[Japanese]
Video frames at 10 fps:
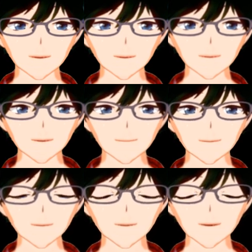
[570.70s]
は、
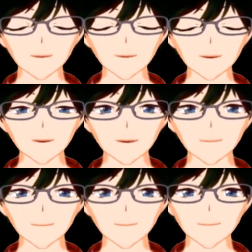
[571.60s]
ホレンシ
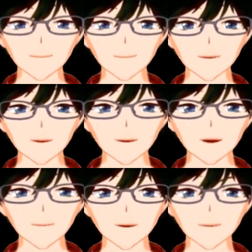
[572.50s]

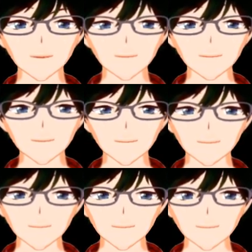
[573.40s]
アバーバーの、
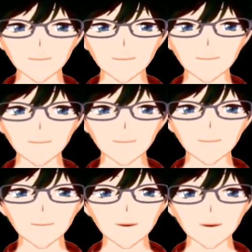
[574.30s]

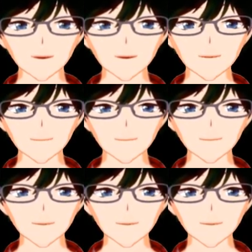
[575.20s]
えっと、個人